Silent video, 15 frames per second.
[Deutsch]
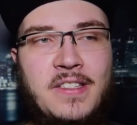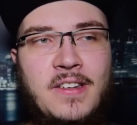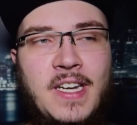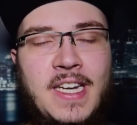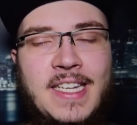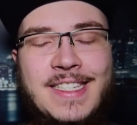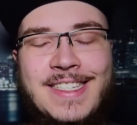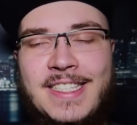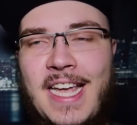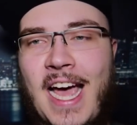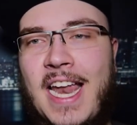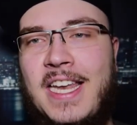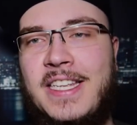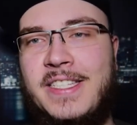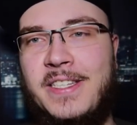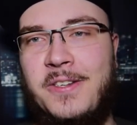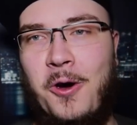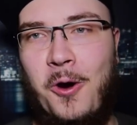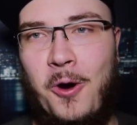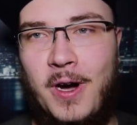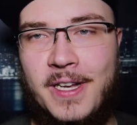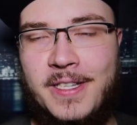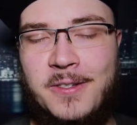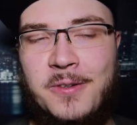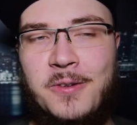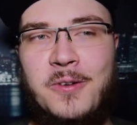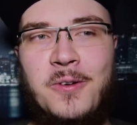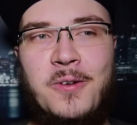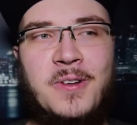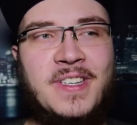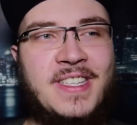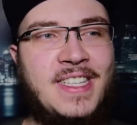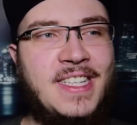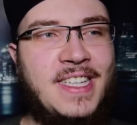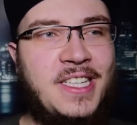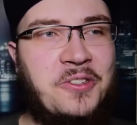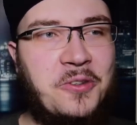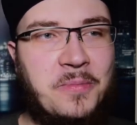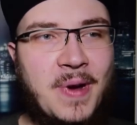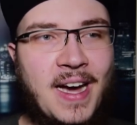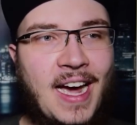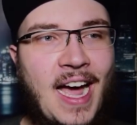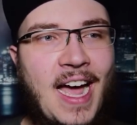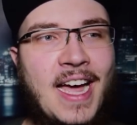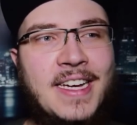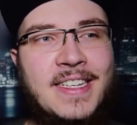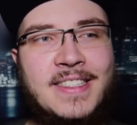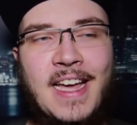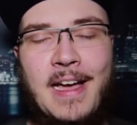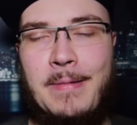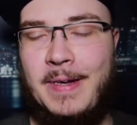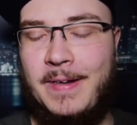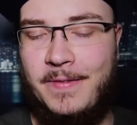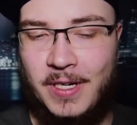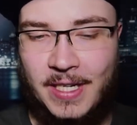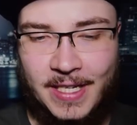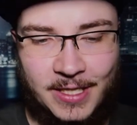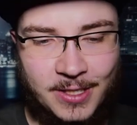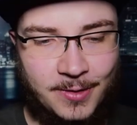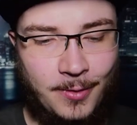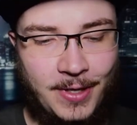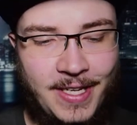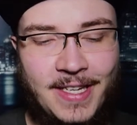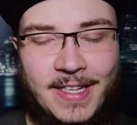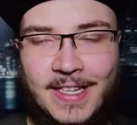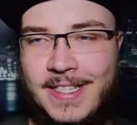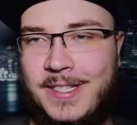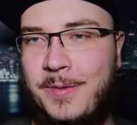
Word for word: sondern es ist alles in Ordnung und nicht überragend, aber wirklich solide.